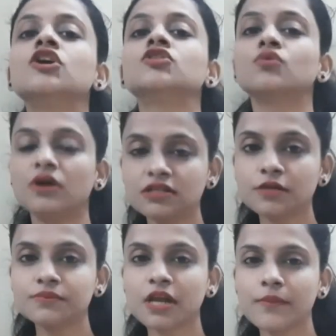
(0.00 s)
तो गर्ल
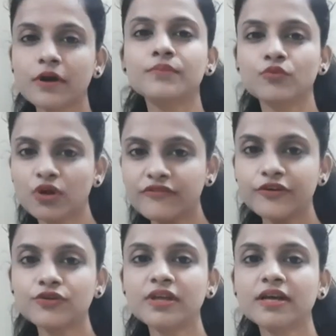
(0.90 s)
सब्सक्राइबर पूरा
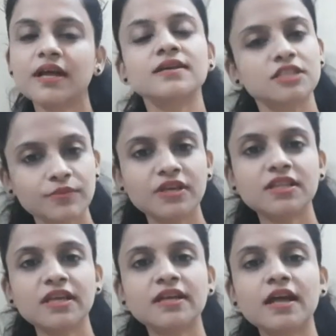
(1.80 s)
वीडियो देखना सभी
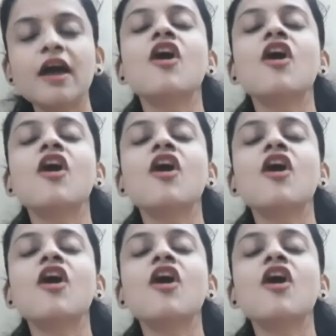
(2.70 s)
देखना